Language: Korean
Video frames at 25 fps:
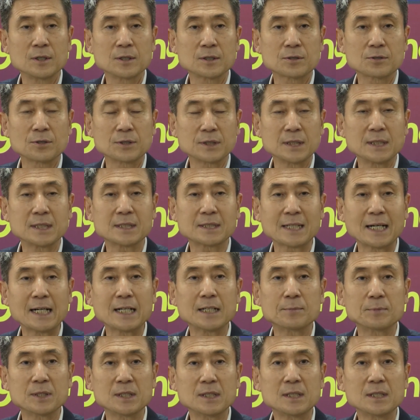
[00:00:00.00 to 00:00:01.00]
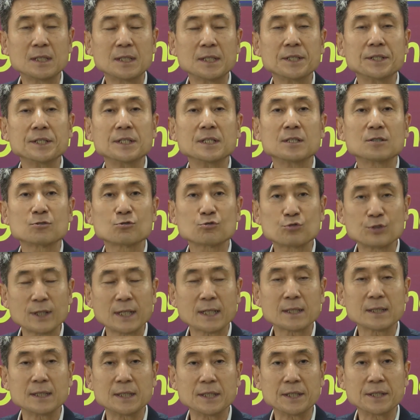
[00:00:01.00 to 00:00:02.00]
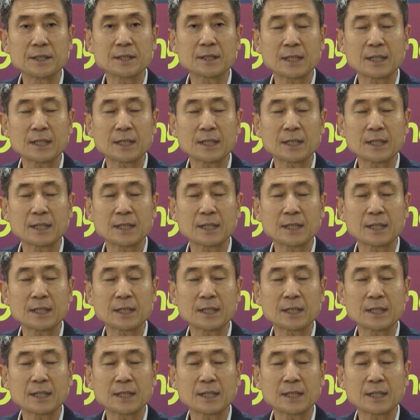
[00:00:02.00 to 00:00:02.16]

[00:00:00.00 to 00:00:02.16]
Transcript: 또 이 사업을 수행을